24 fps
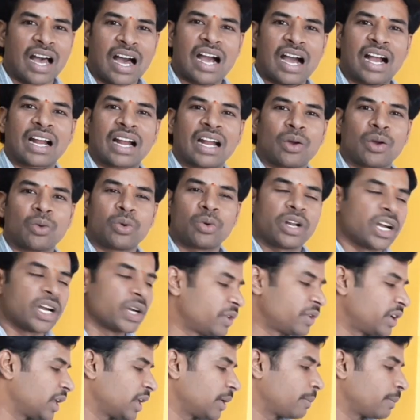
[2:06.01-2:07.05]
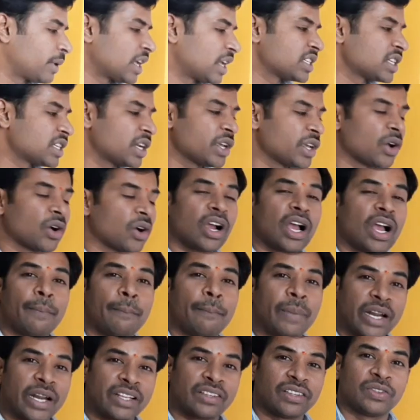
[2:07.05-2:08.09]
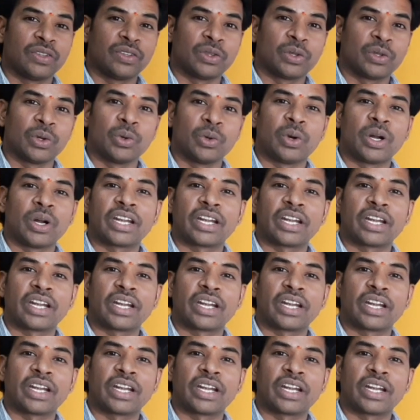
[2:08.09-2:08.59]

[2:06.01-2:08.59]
అక్కడ ఉన్నటువంటి ప్రజల యొక్క పరిస్థితులు